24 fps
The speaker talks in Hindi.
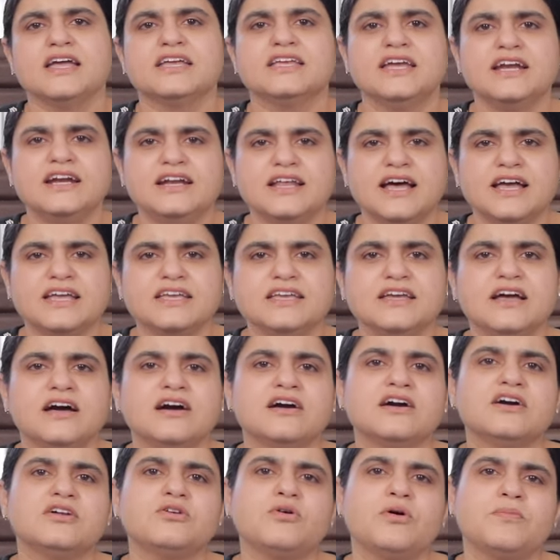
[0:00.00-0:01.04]
ये डाई
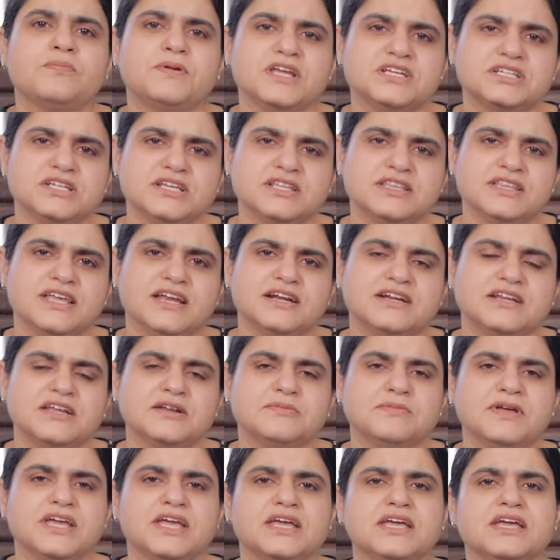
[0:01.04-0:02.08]
अगर ऑपरेशन थिएटर
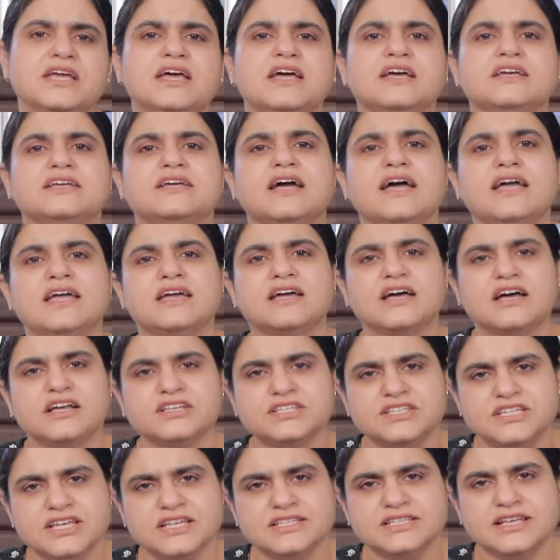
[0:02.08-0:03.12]
में या एक
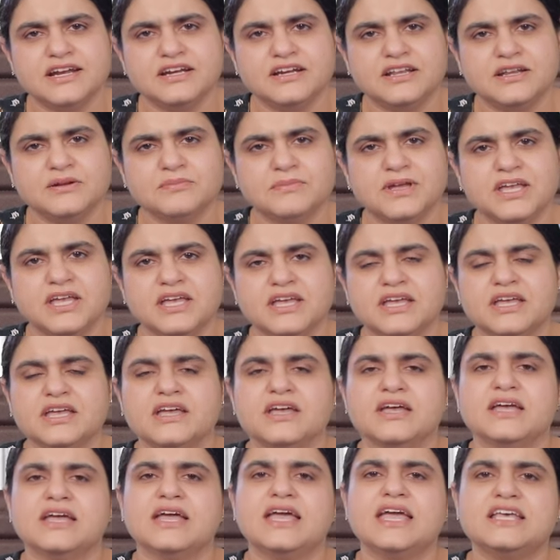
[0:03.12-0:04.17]
अच्छे सेंटर में
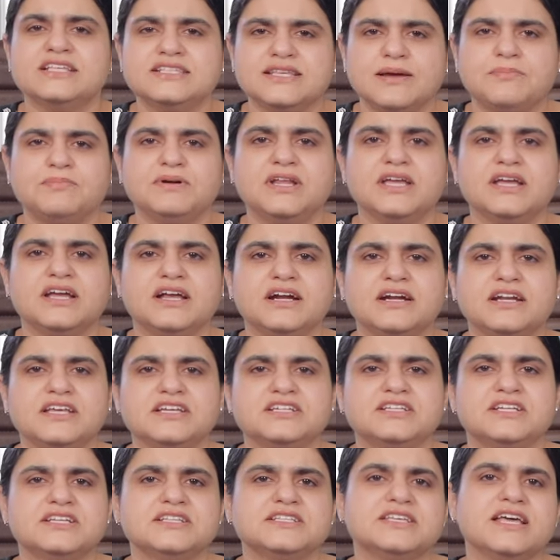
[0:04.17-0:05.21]
एसेप्टिक
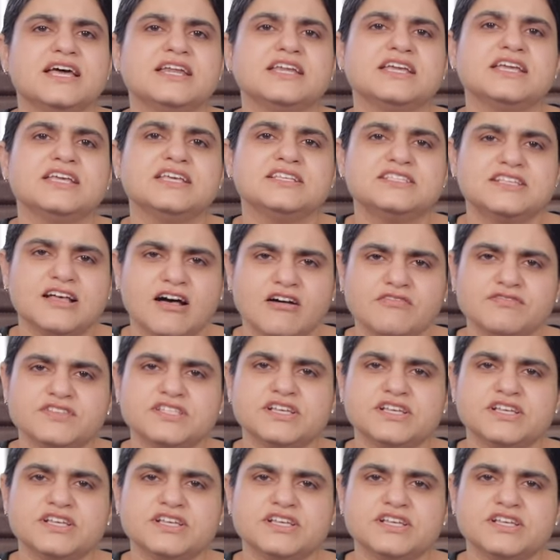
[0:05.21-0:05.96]
कंडीशंस यानी कि साफ़